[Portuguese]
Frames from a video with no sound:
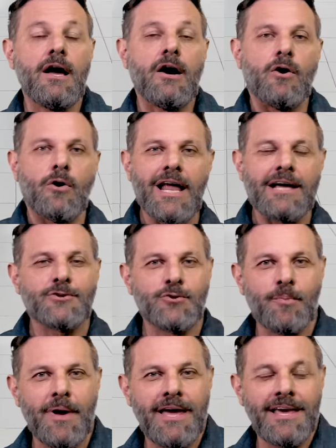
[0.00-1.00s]
Olá, tudo
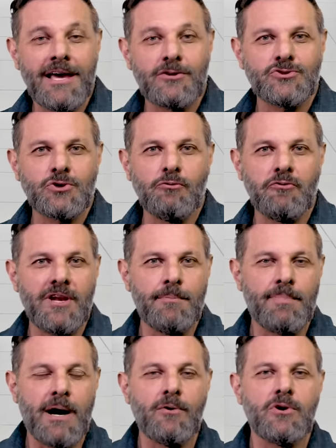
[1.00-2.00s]
bem? Eu sou o
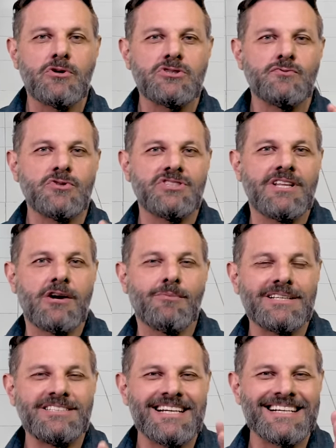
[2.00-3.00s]
Filipão e hoje eu vou te dar uma
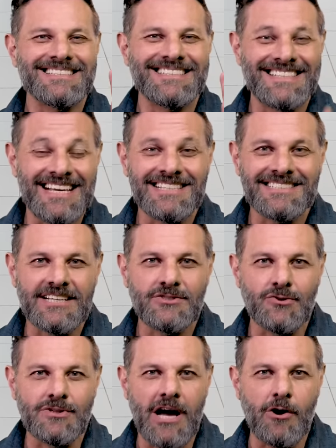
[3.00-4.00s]
dica
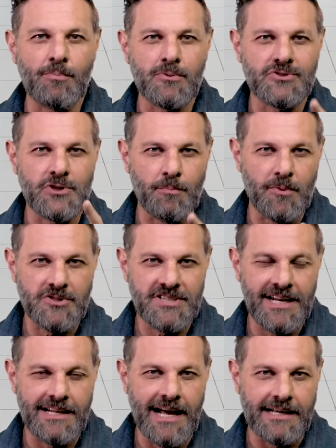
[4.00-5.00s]
sensacional para o seu
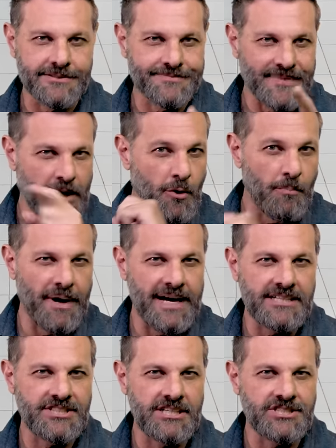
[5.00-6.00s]
porcelanato. Acompanha a
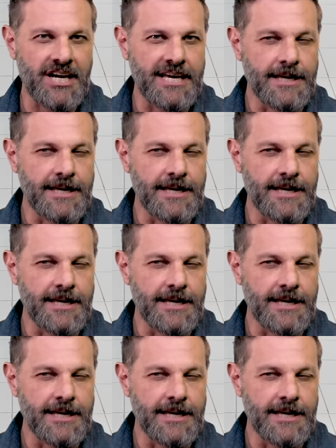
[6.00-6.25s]
gente aí.